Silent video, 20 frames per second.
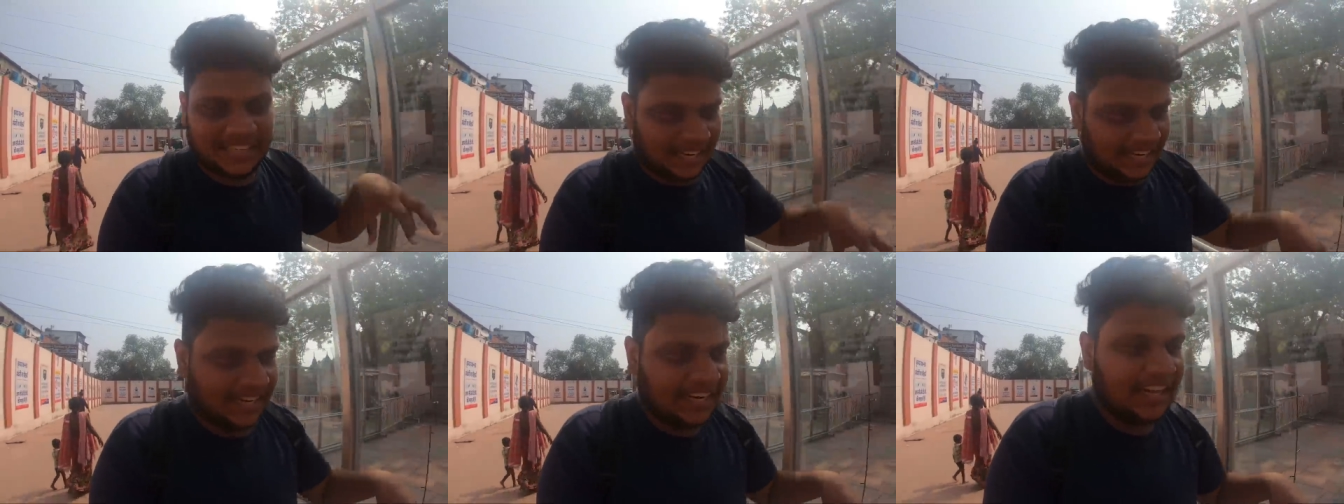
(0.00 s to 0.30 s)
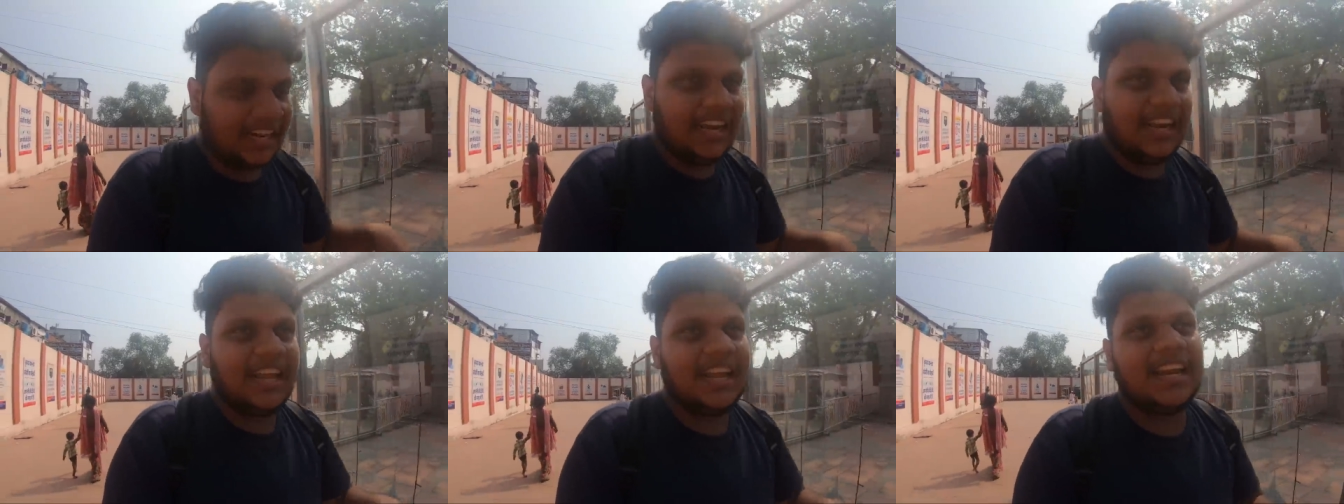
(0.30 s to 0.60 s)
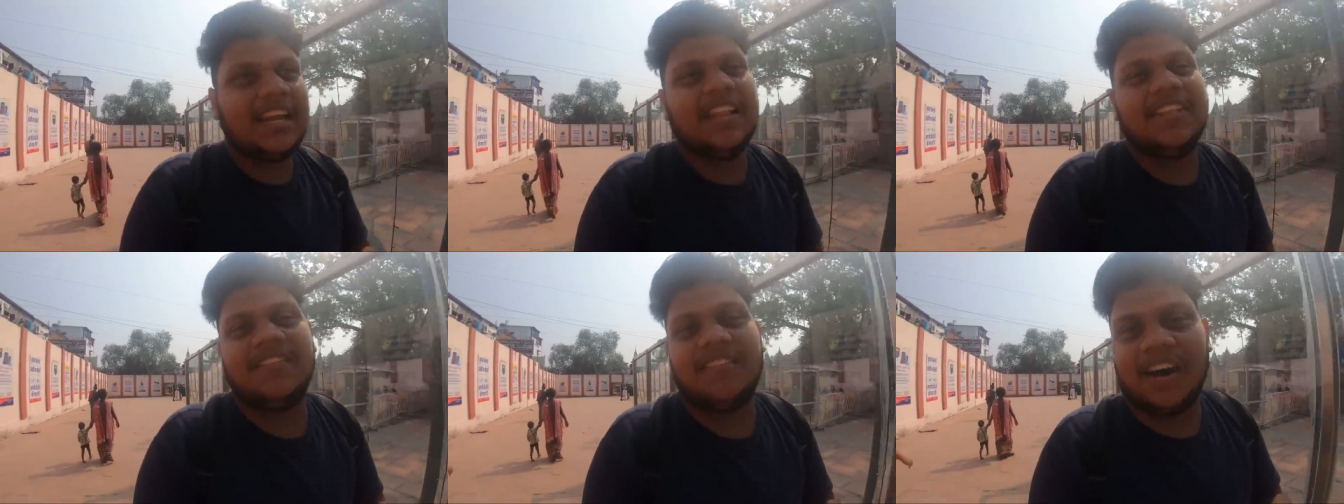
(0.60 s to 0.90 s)
சென்டர்லேயே
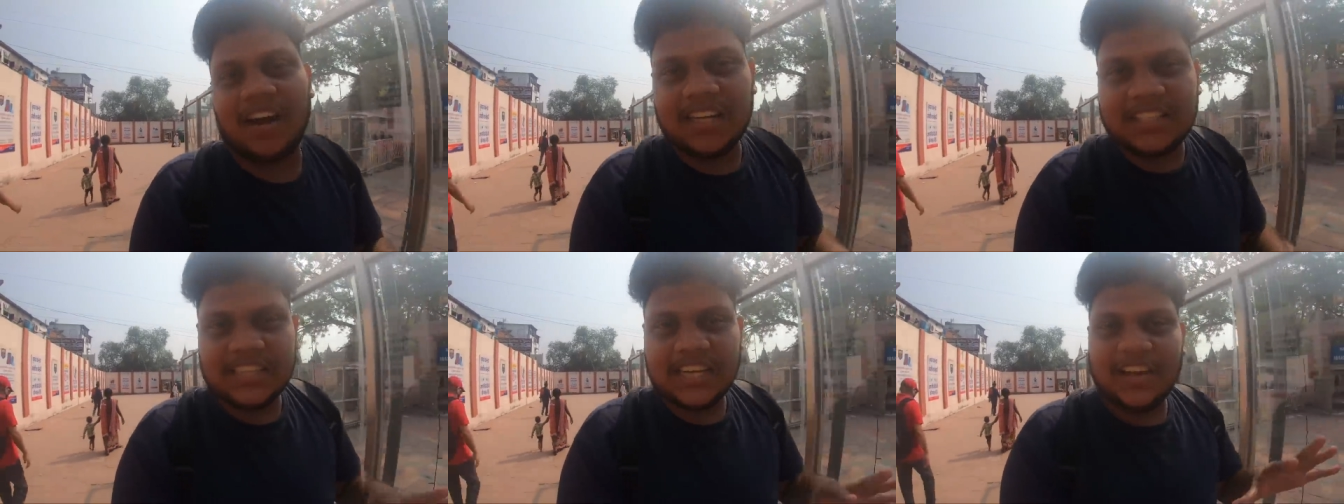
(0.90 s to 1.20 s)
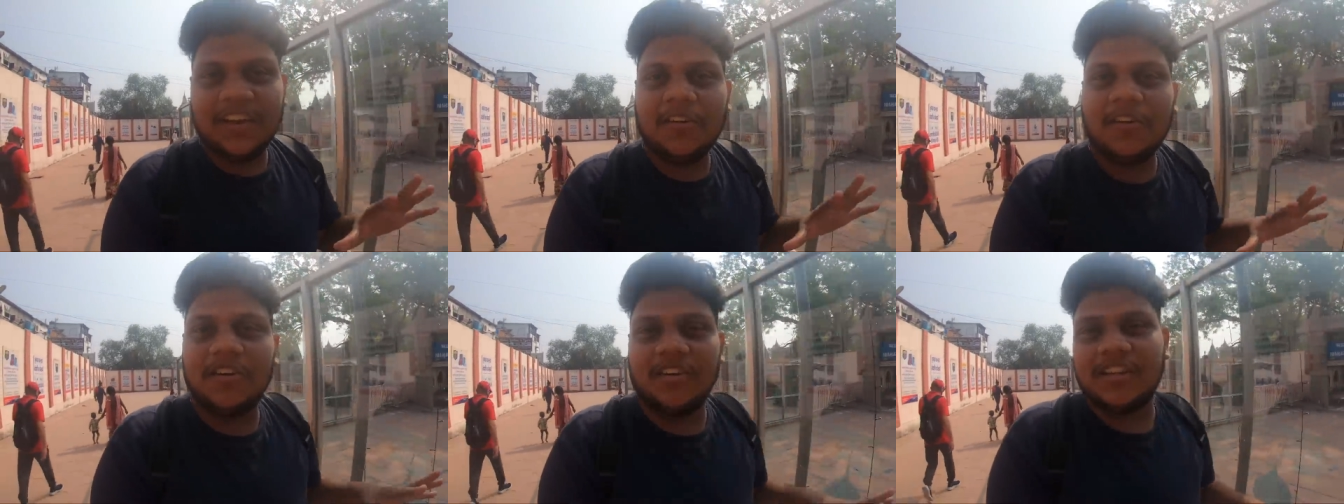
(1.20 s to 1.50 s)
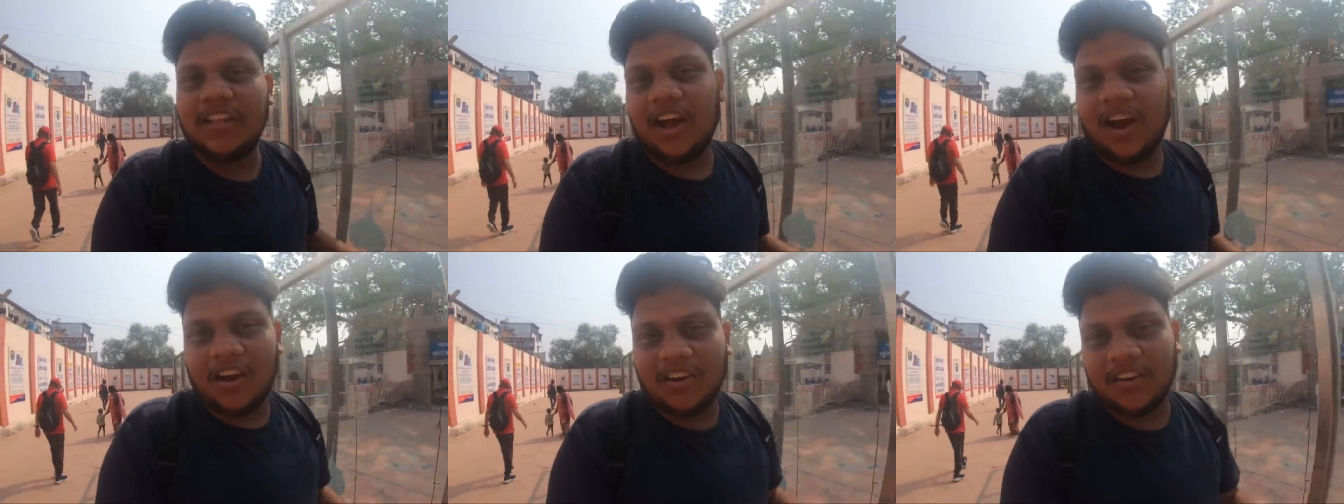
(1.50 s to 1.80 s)
இருக்குது இது வாசல்லே
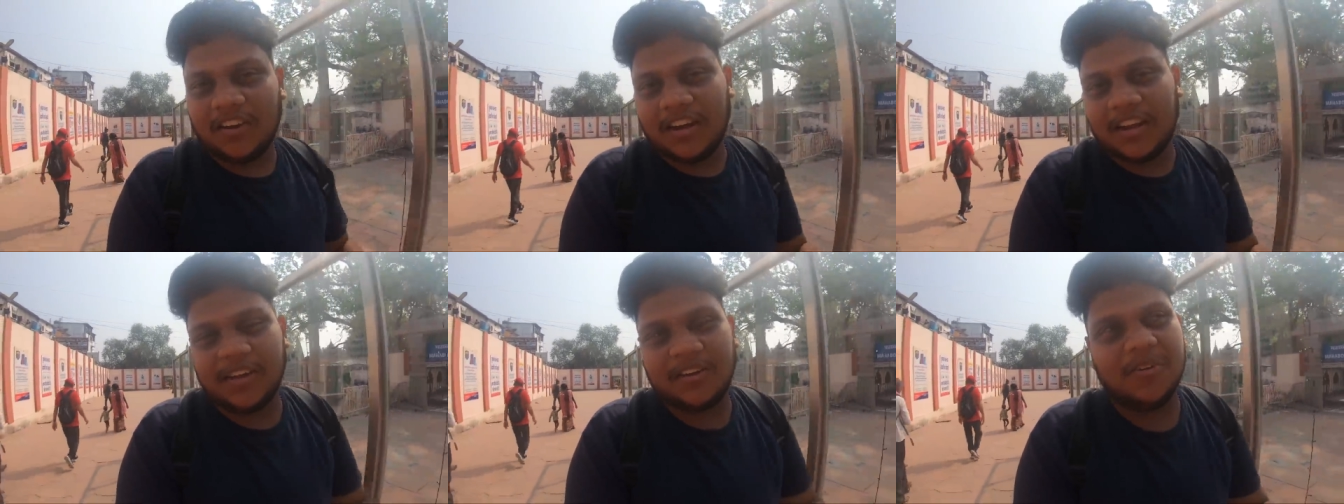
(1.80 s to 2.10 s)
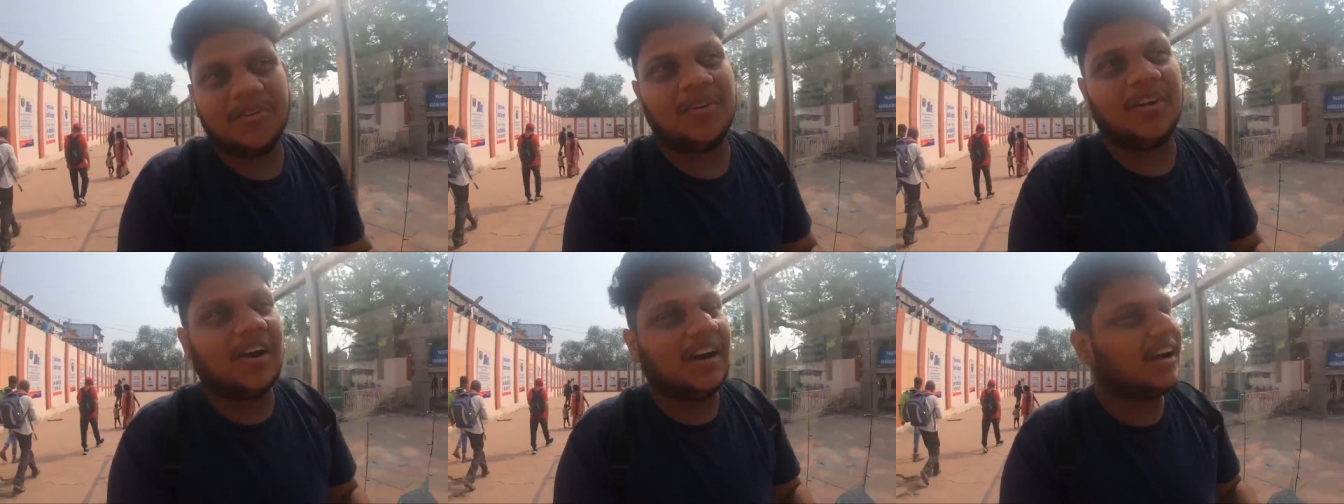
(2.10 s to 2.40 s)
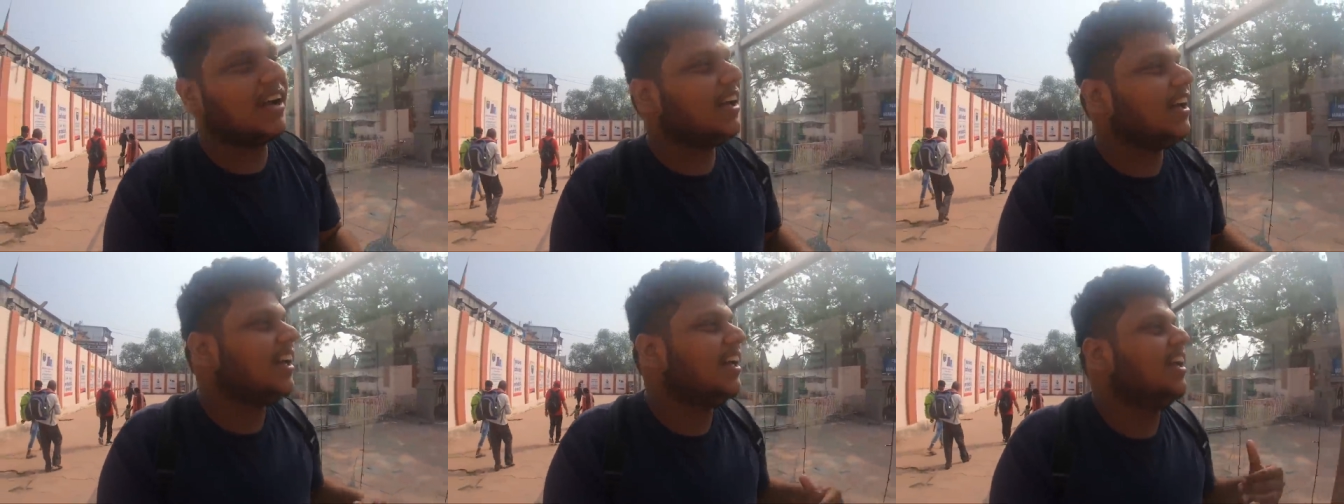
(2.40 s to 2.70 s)
உங்களுக்கு வந்து ஆட்டோ இறக்கி
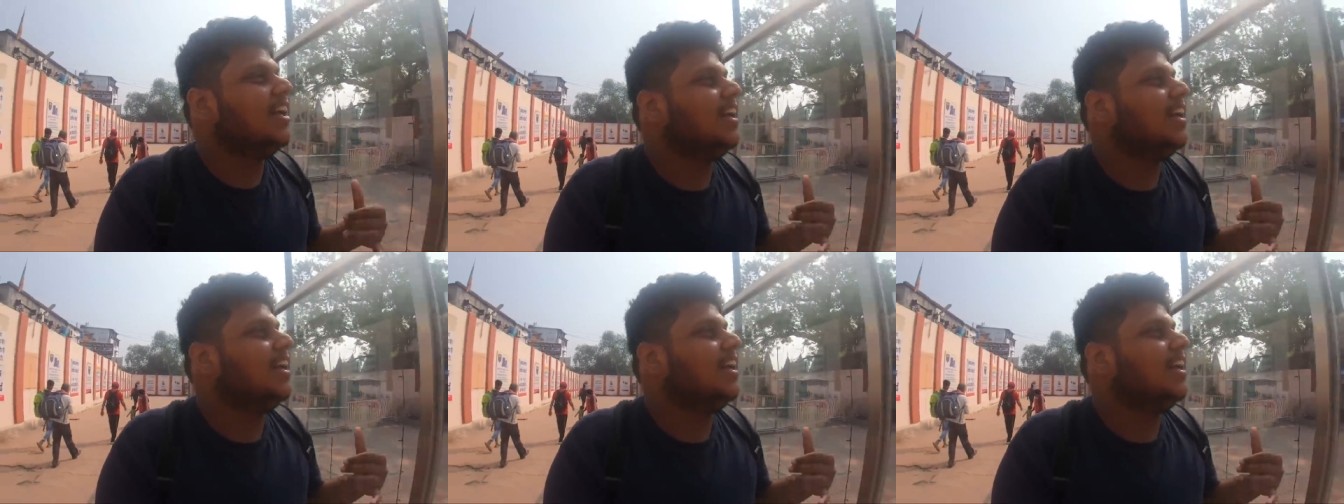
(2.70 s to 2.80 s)
விடுவாங்க